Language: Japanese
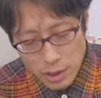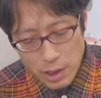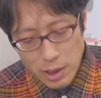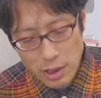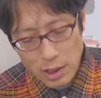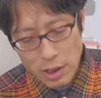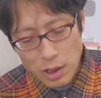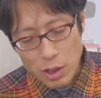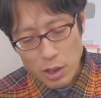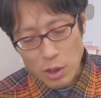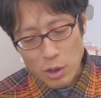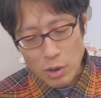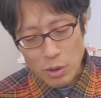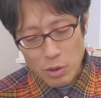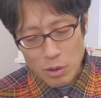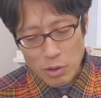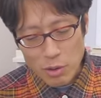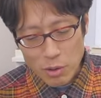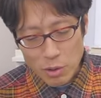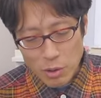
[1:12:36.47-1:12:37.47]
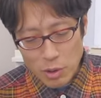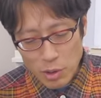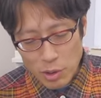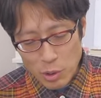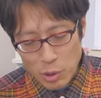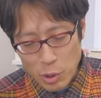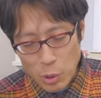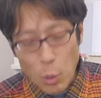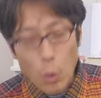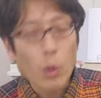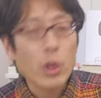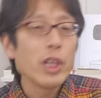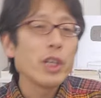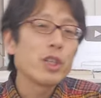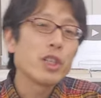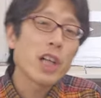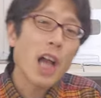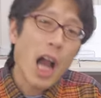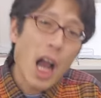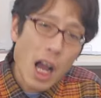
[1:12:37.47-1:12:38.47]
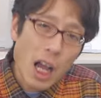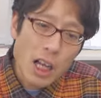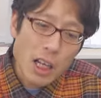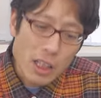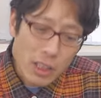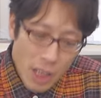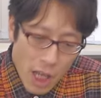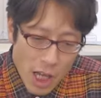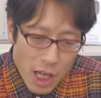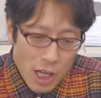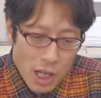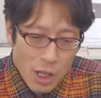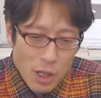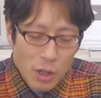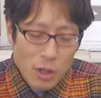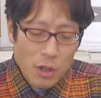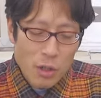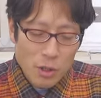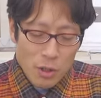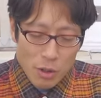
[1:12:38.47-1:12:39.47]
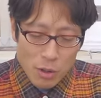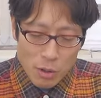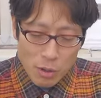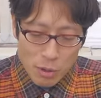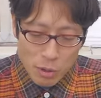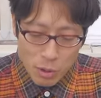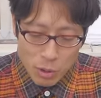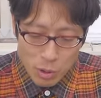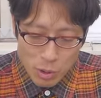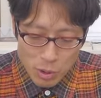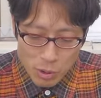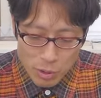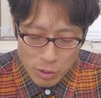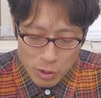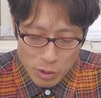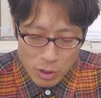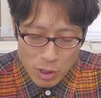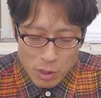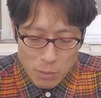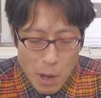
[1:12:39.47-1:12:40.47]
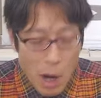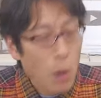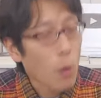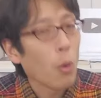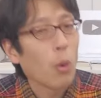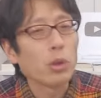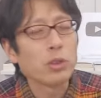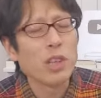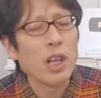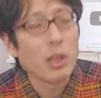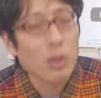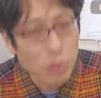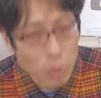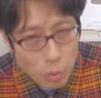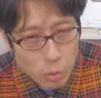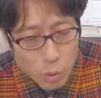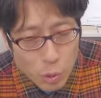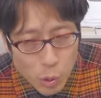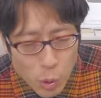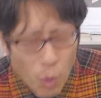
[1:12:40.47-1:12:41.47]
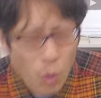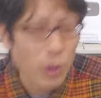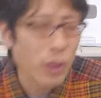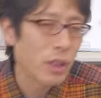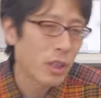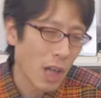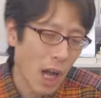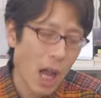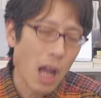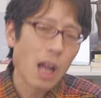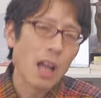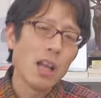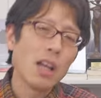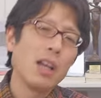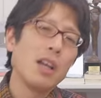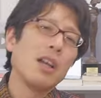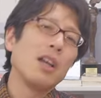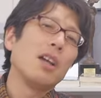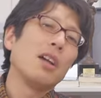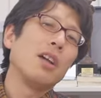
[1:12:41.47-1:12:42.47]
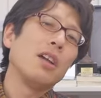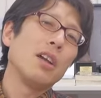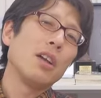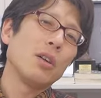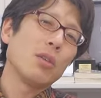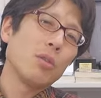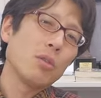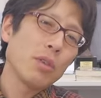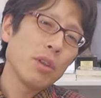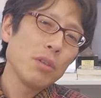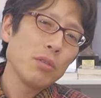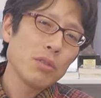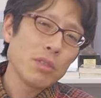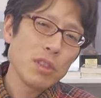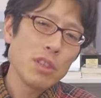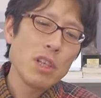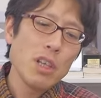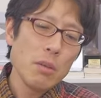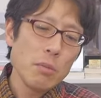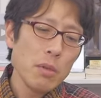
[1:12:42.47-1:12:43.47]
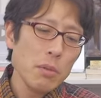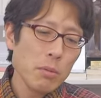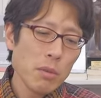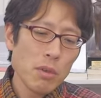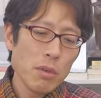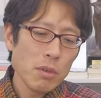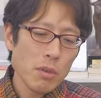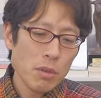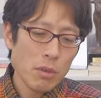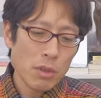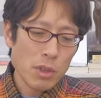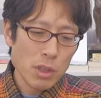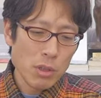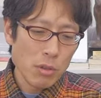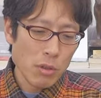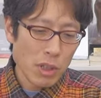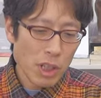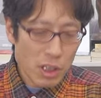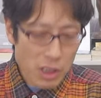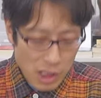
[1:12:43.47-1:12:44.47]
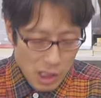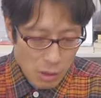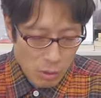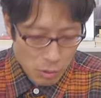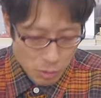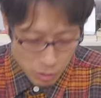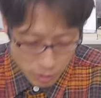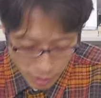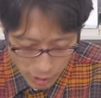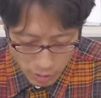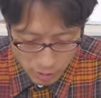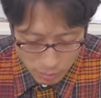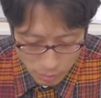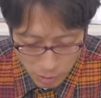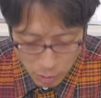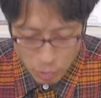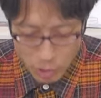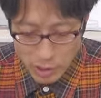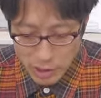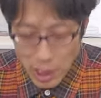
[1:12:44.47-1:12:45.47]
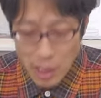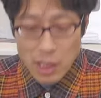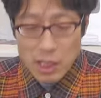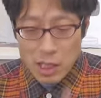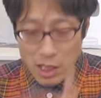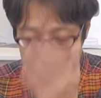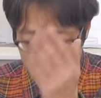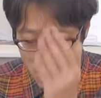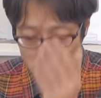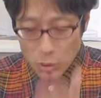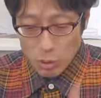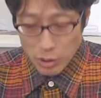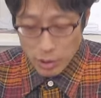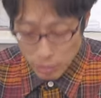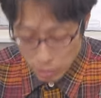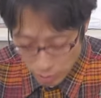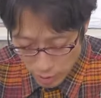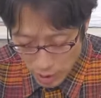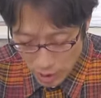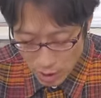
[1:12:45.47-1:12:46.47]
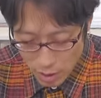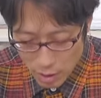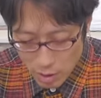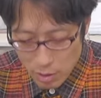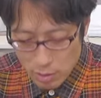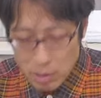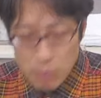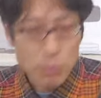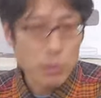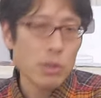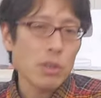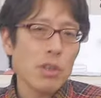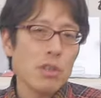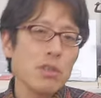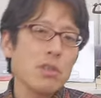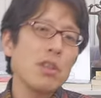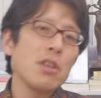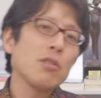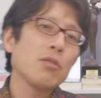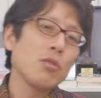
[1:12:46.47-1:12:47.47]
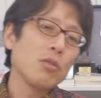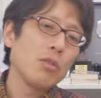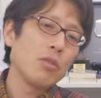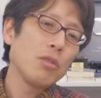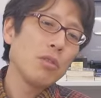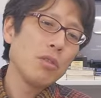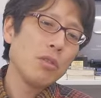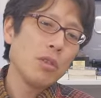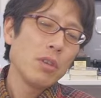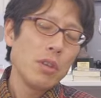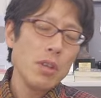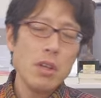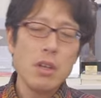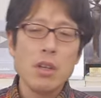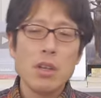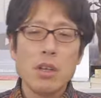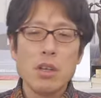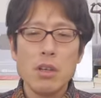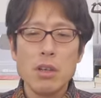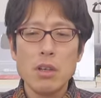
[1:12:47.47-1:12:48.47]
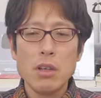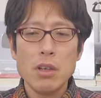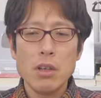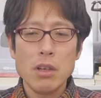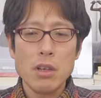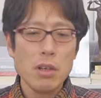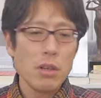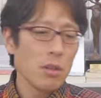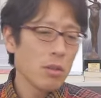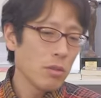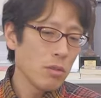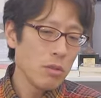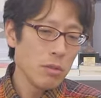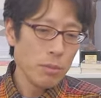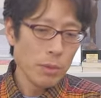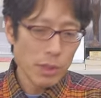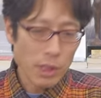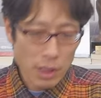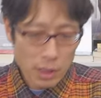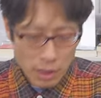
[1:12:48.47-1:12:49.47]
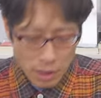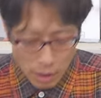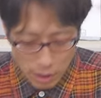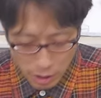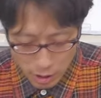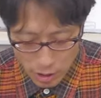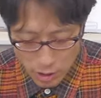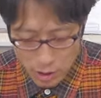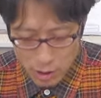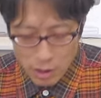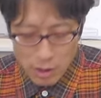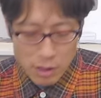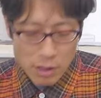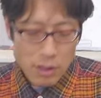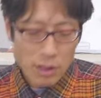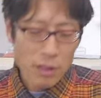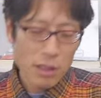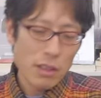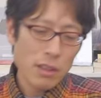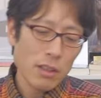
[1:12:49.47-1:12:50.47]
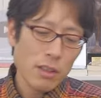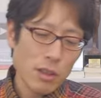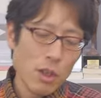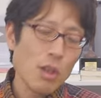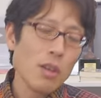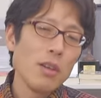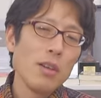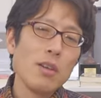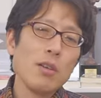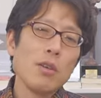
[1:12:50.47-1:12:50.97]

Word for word: に揚陸艦ね。25,000トンの揚陸艦、これの整備も日本が担うことになる。これ第1号ですよね。でもしかしたら今後、ね、空母だったり、イー